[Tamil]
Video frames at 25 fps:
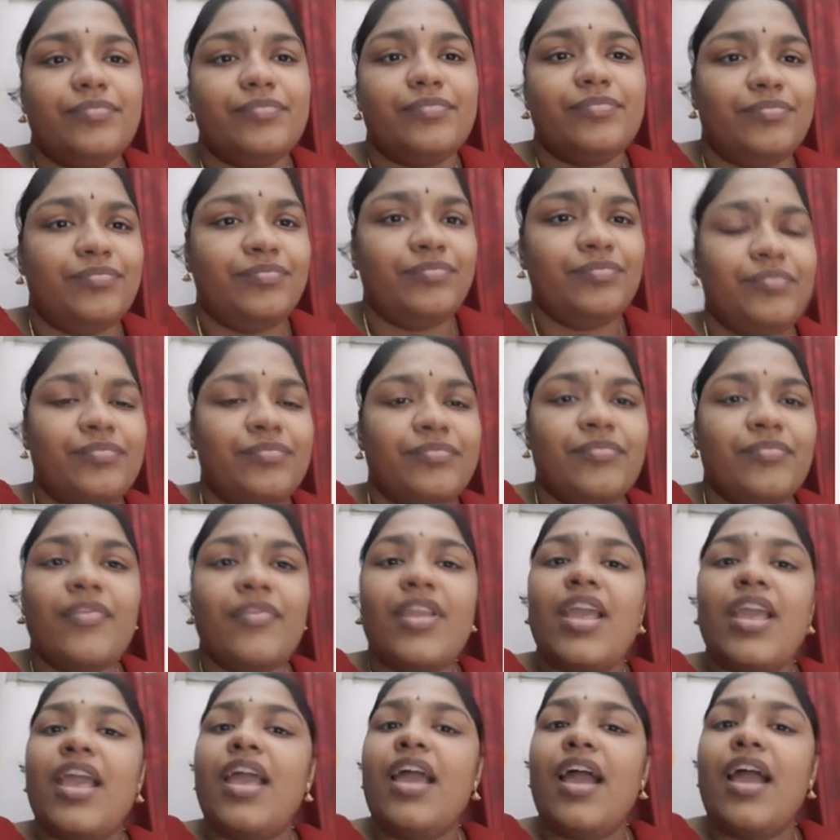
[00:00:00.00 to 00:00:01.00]
ம்
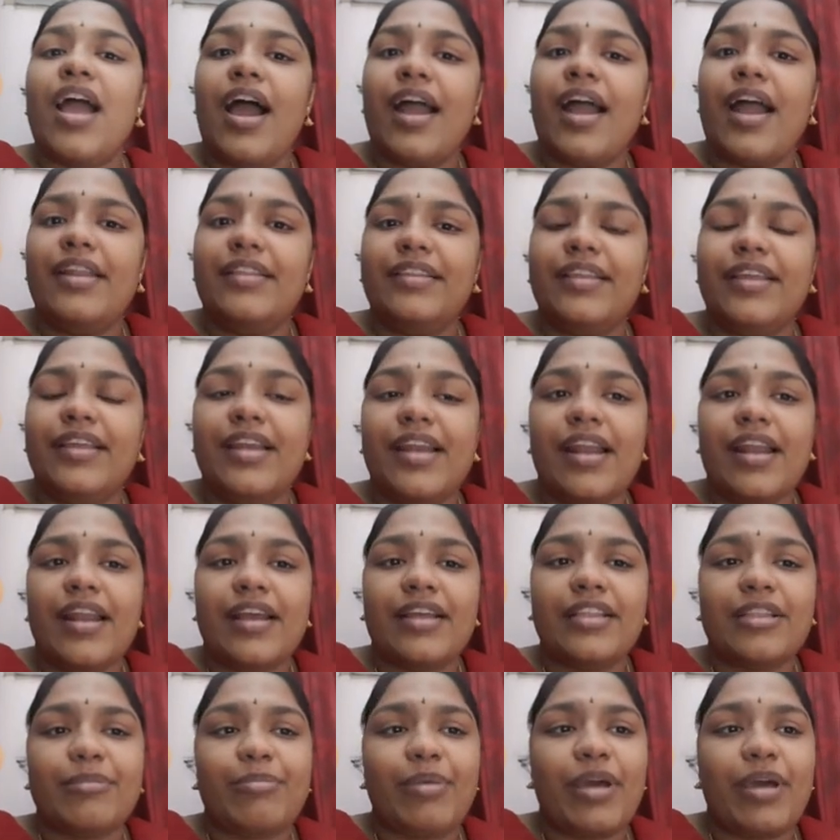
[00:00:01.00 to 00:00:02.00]
அடுத்து என்ன நடக்குது